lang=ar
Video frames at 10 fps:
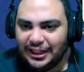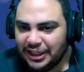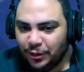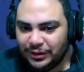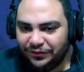يا
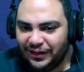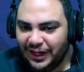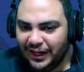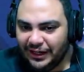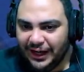اخواتي في
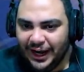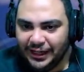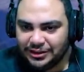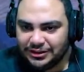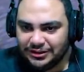الله
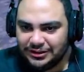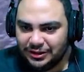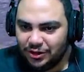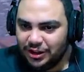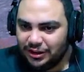عاش
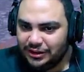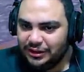خد ياض دي